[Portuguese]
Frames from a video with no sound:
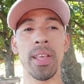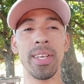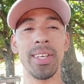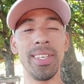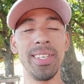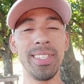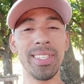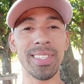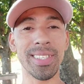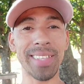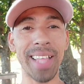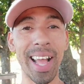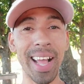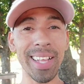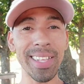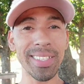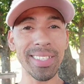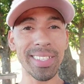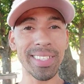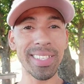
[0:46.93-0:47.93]
está
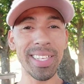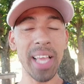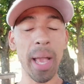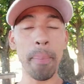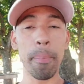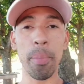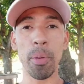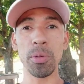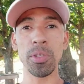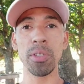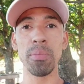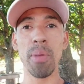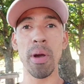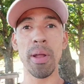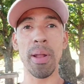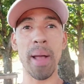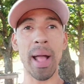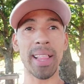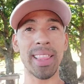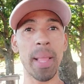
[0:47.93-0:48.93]
se aproximando,
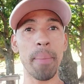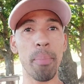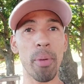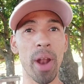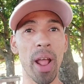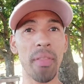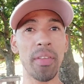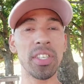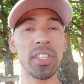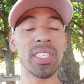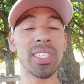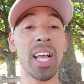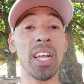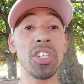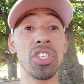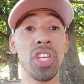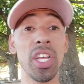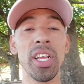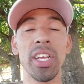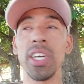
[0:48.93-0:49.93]
a temporada está
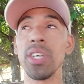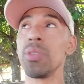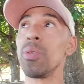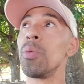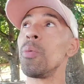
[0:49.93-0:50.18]
chegando.